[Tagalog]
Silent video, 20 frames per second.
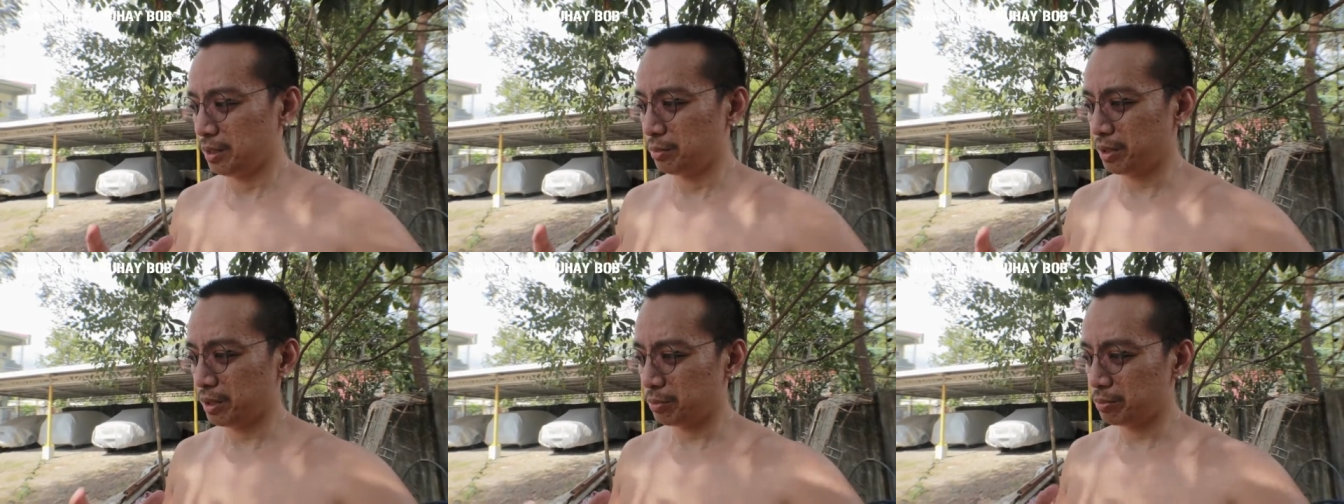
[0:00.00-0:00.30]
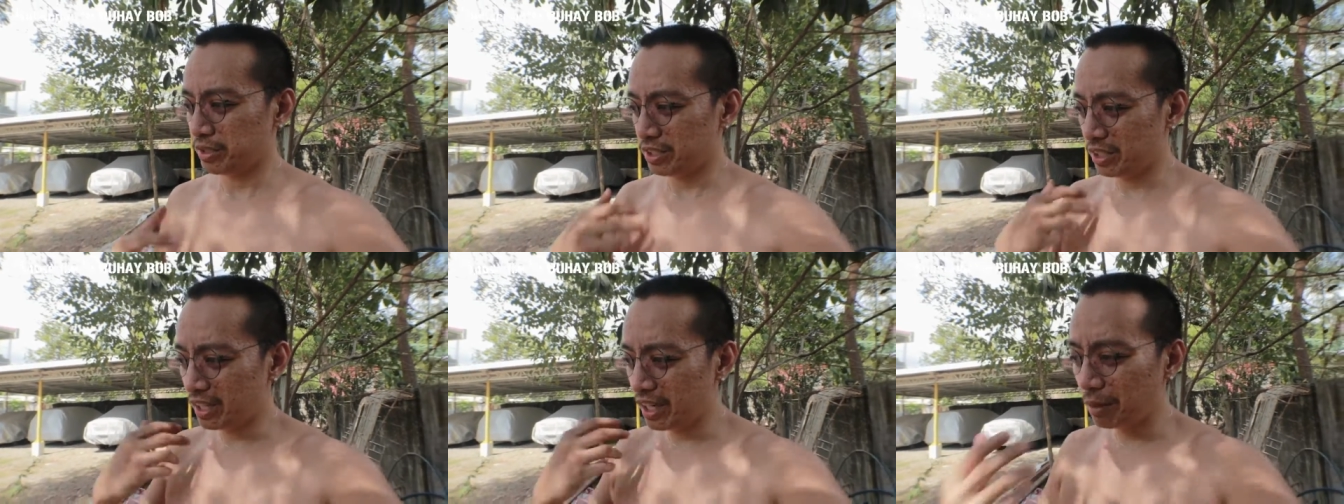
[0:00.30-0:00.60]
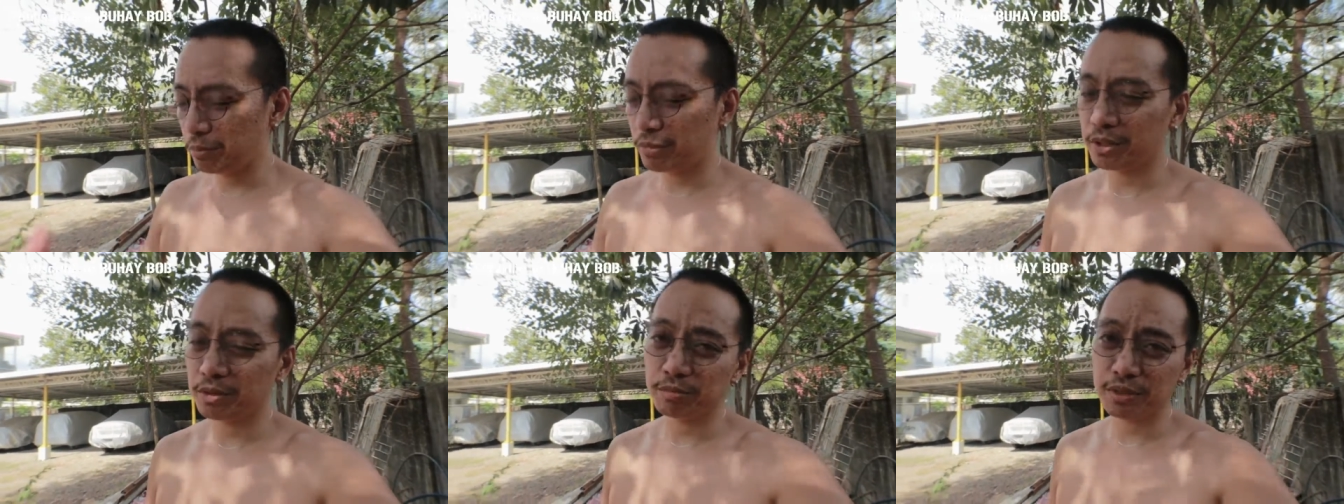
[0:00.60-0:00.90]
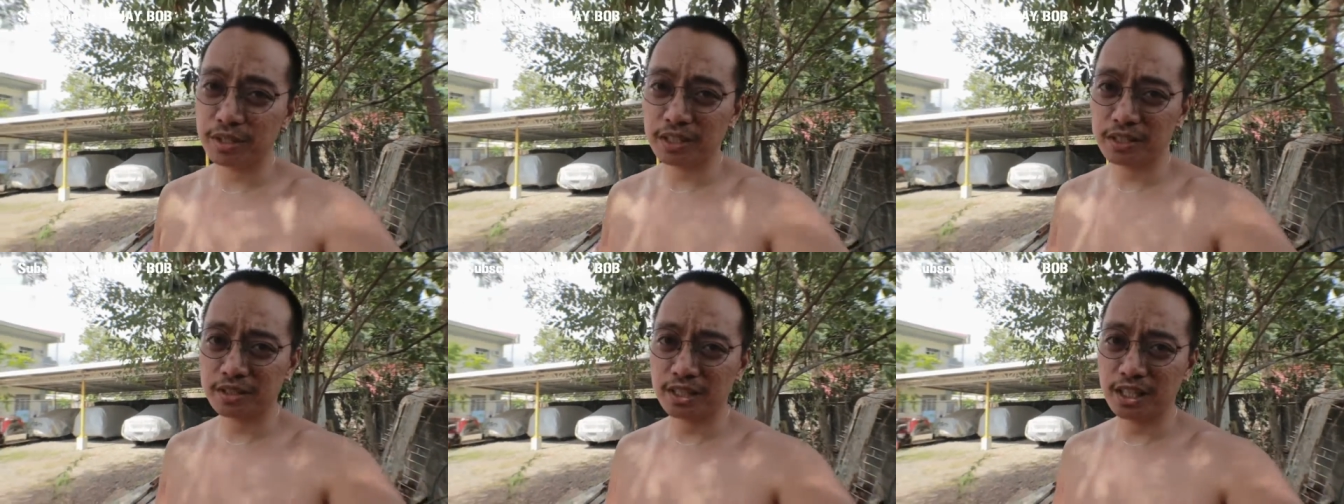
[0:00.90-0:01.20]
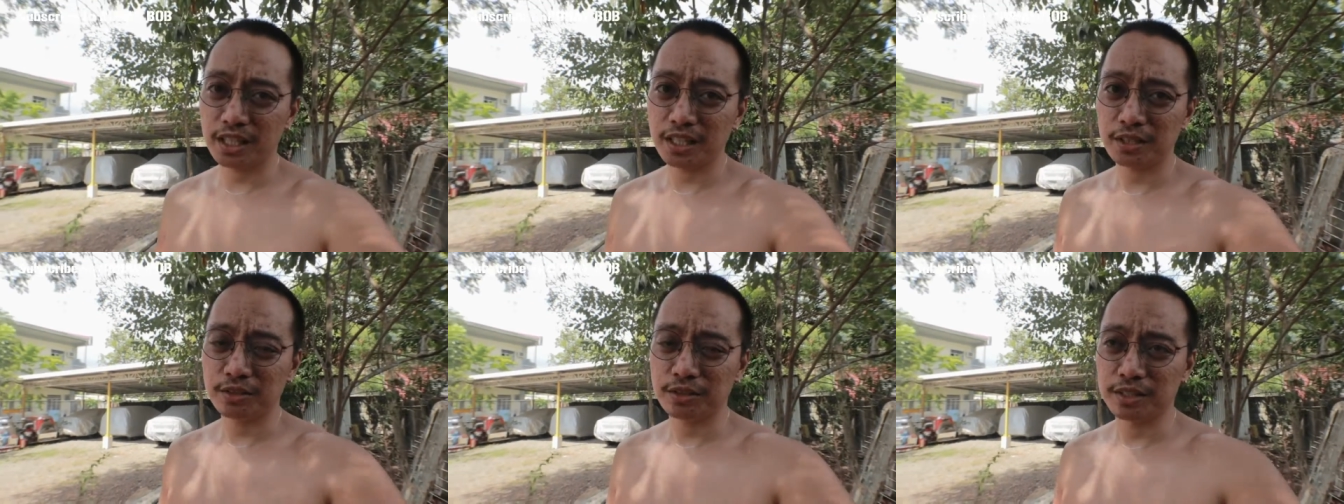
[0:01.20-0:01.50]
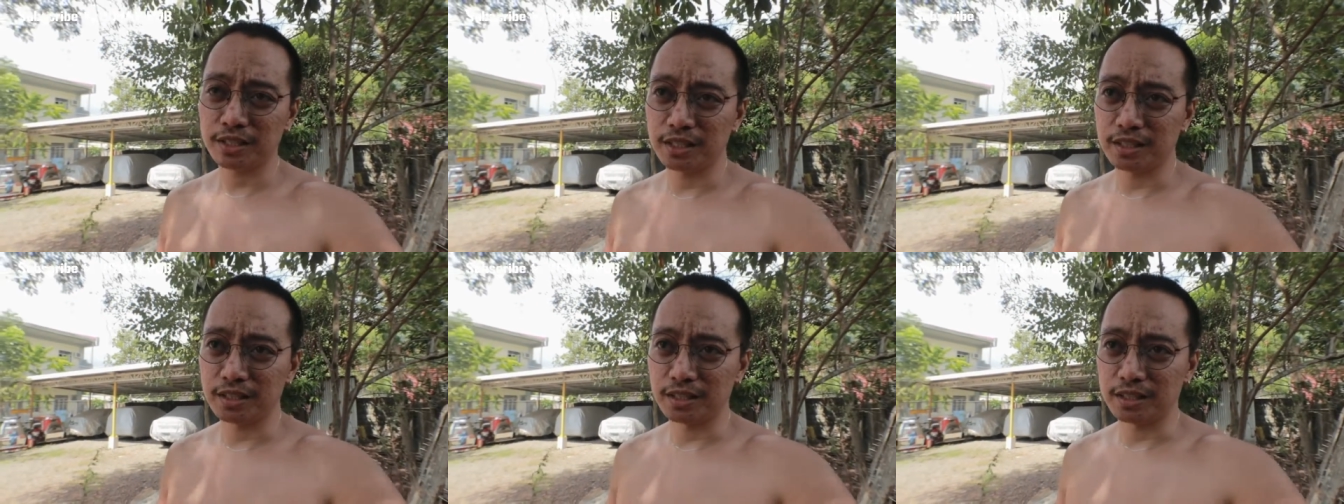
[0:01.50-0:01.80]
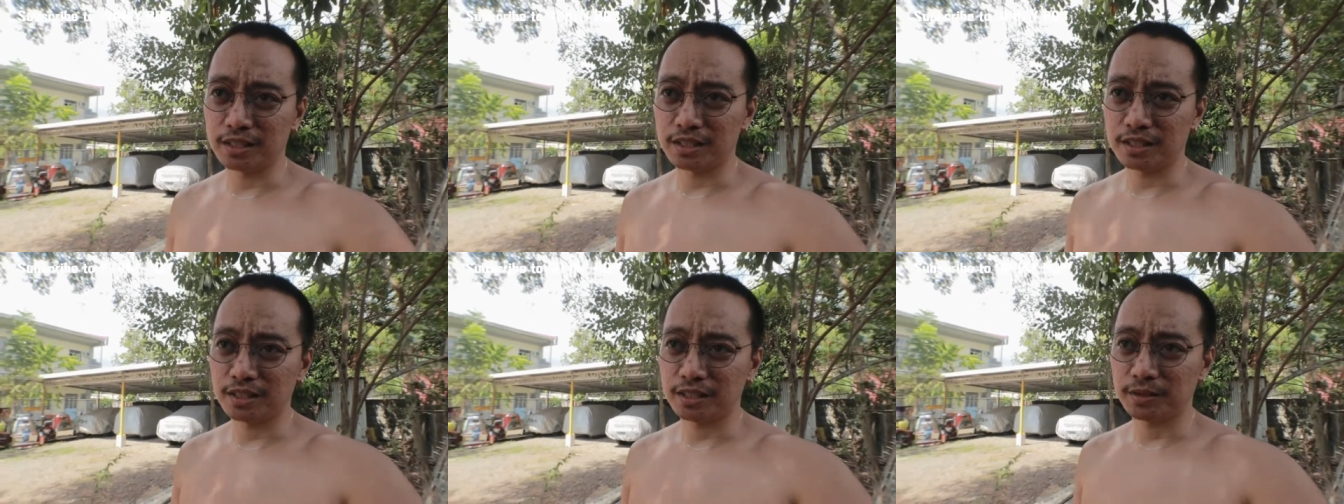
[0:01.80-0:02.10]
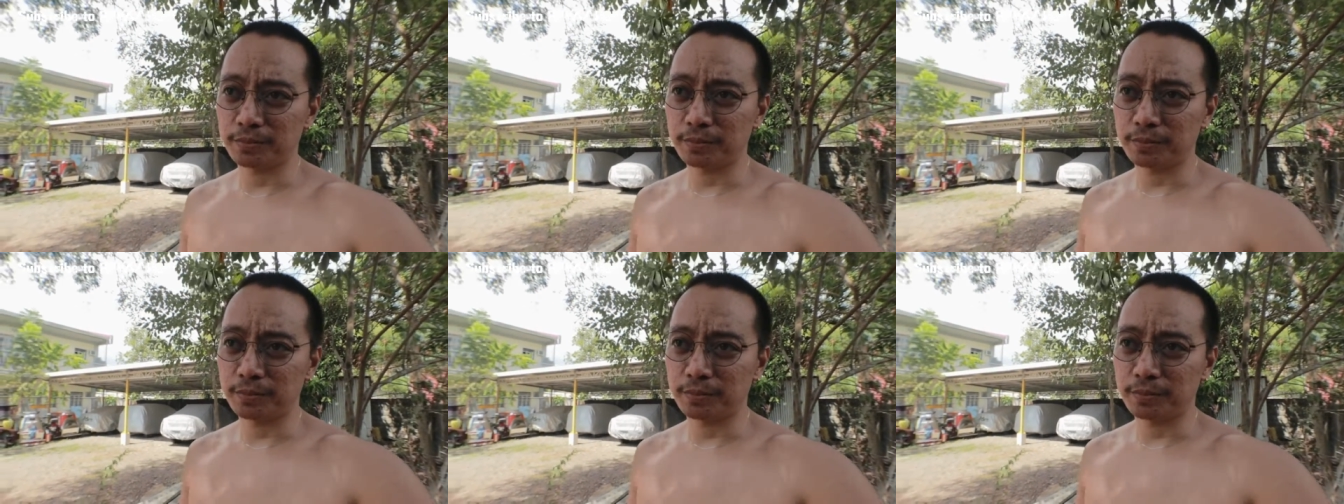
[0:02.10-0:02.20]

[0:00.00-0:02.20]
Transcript: Magpasalamat pa rin tayo na